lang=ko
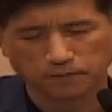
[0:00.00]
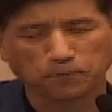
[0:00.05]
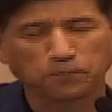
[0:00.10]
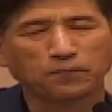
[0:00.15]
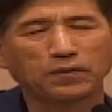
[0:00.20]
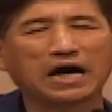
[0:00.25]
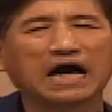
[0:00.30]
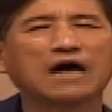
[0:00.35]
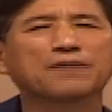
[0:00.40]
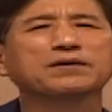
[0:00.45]

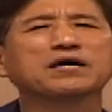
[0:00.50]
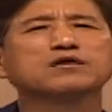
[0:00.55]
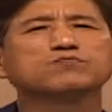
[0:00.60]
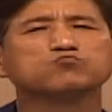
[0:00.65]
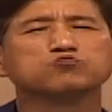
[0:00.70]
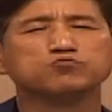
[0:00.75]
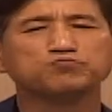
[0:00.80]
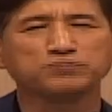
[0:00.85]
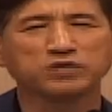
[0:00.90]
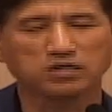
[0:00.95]
바벨
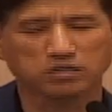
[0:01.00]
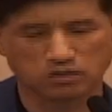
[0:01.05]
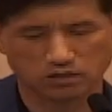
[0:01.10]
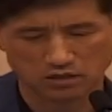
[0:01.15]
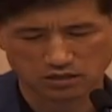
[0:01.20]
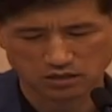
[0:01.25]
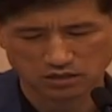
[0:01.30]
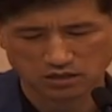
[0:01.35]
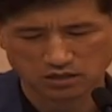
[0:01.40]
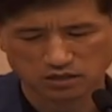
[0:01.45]
문명,
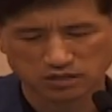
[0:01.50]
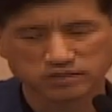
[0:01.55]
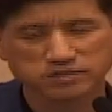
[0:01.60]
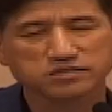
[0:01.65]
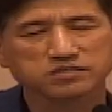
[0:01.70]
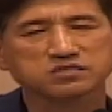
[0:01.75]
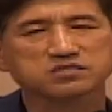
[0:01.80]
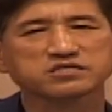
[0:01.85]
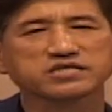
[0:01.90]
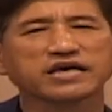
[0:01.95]

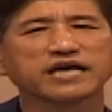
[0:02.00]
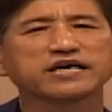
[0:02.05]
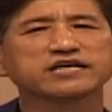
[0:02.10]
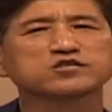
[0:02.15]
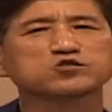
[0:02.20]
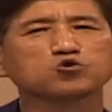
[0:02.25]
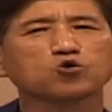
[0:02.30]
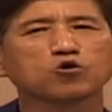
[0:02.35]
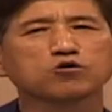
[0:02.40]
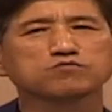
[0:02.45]

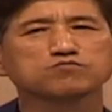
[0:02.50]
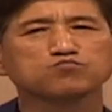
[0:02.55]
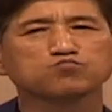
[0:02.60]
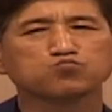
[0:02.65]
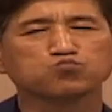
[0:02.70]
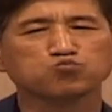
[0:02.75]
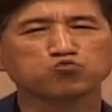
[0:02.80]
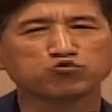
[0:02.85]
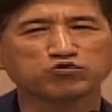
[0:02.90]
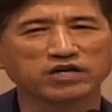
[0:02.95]
세속
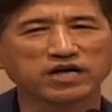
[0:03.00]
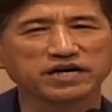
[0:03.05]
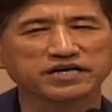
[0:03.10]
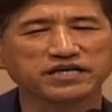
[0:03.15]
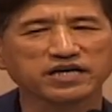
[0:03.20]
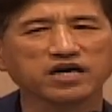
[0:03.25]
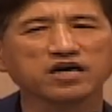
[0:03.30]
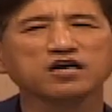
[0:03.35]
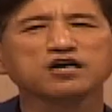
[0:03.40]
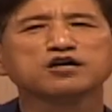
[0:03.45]

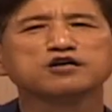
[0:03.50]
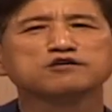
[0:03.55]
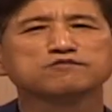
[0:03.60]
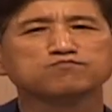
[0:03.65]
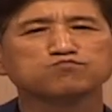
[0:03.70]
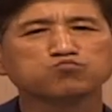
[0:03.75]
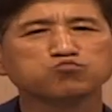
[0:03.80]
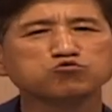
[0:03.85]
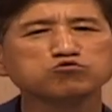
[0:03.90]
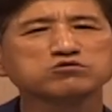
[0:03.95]
문화에
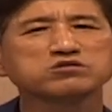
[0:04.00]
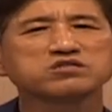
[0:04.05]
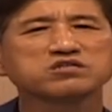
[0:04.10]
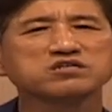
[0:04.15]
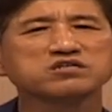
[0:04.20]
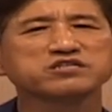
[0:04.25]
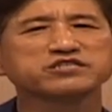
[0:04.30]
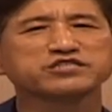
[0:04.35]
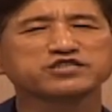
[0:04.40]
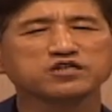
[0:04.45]

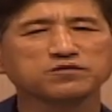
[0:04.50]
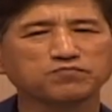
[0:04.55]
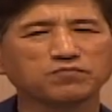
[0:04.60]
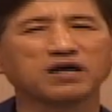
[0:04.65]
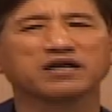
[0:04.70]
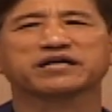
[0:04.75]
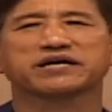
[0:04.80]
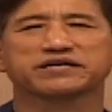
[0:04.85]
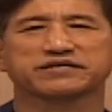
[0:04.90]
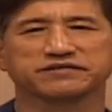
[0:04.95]
물들지
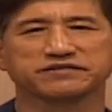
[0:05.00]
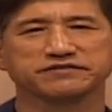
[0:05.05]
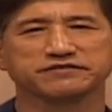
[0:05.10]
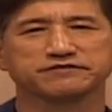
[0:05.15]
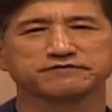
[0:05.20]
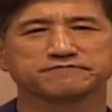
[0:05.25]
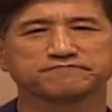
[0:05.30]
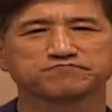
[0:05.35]
말라는 거예요.